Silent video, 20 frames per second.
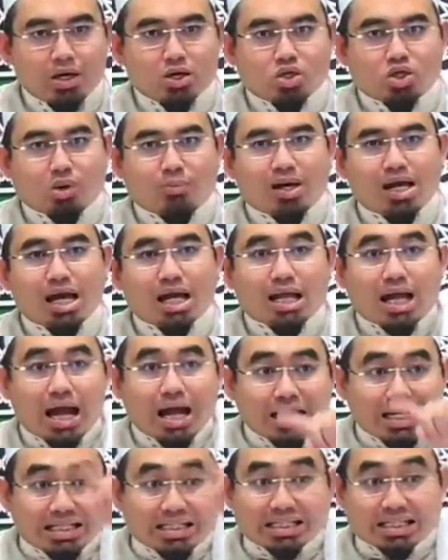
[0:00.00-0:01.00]
Coba lihat
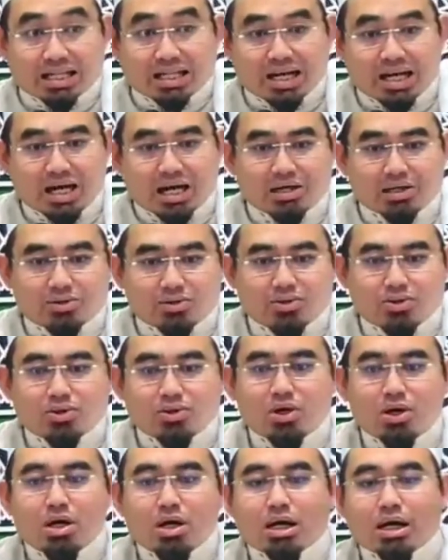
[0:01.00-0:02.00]
hadis setelah itu
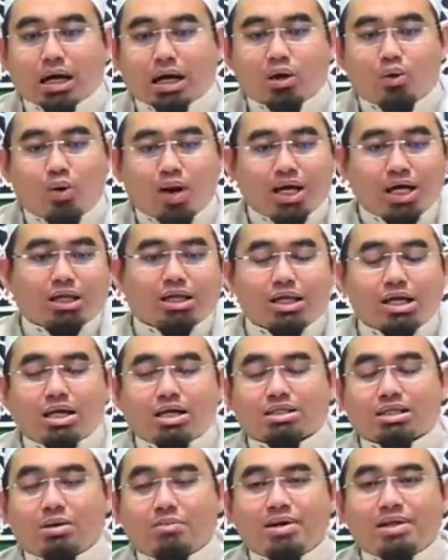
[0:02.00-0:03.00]
riwayat yang
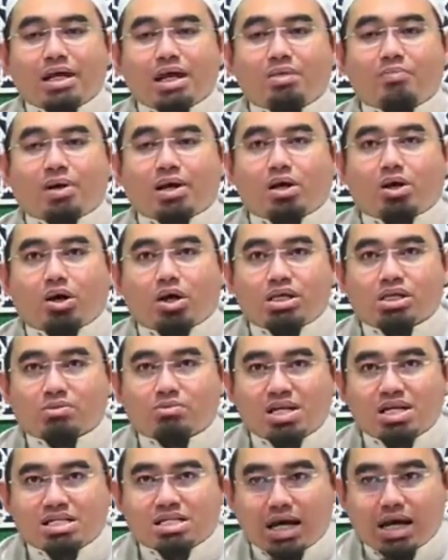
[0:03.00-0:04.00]
sama daripada Qais
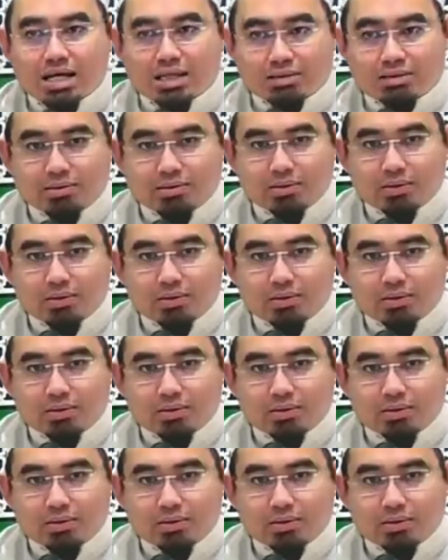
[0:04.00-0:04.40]
bin Sa'ad.